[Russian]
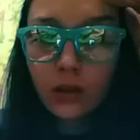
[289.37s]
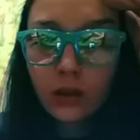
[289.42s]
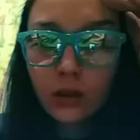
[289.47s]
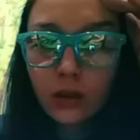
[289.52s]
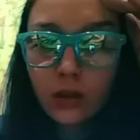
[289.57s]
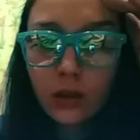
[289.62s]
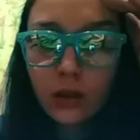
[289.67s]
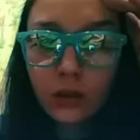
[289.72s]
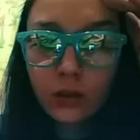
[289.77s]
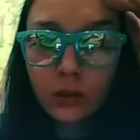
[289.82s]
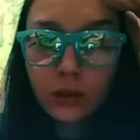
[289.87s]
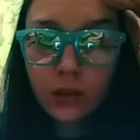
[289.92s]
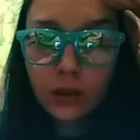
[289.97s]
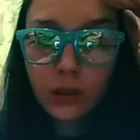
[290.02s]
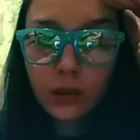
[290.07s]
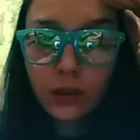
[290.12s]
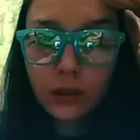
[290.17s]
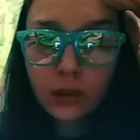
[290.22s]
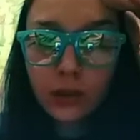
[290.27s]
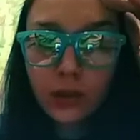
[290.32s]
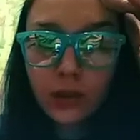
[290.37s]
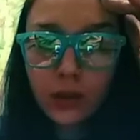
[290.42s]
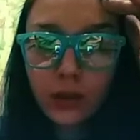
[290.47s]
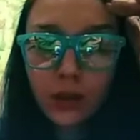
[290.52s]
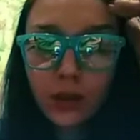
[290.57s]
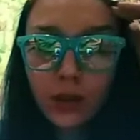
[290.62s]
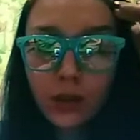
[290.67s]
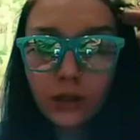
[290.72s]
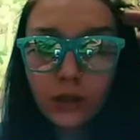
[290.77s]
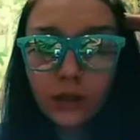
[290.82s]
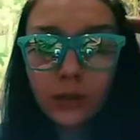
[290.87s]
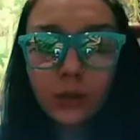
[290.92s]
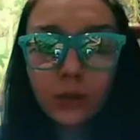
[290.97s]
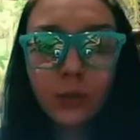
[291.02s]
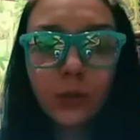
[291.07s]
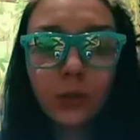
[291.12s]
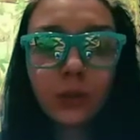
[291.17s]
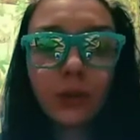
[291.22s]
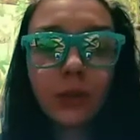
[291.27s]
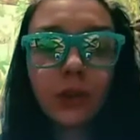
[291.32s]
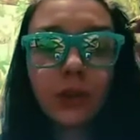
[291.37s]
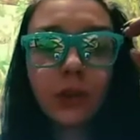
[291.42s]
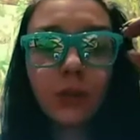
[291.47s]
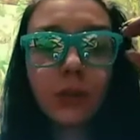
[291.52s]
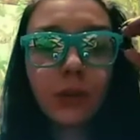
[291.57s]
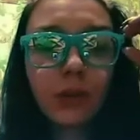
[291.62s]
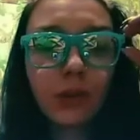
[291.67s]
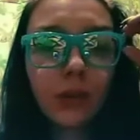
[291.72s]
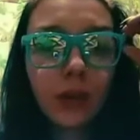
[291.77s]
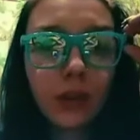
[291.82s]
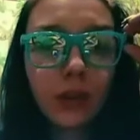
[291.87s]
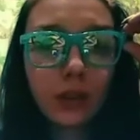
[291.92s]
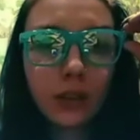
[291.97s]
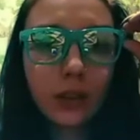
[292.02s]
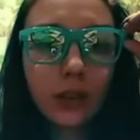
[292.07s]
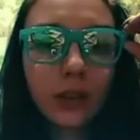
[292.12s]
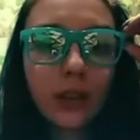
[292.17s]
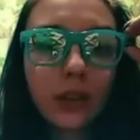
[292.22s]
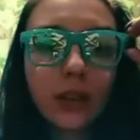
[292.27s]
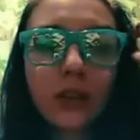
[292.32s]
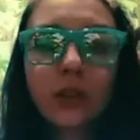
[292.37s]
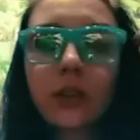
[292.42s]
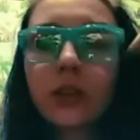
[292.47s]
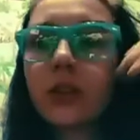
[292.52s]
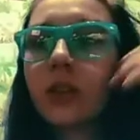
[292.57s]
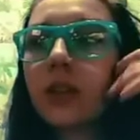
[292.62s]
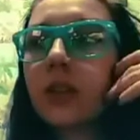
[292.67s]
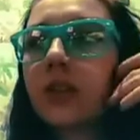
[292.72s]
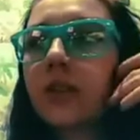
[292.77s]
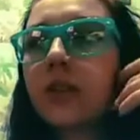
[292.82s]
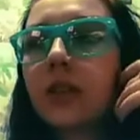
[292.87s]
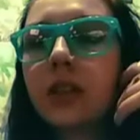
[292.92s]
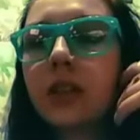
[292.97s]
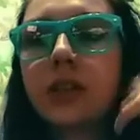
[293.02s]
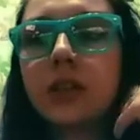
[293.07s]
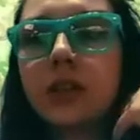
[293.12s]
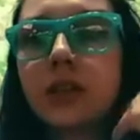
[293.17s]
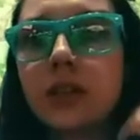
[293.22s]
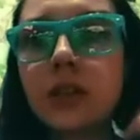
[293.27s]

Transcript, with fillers: Короче, я поняла, я вспомнила, я про валенки начала говорить.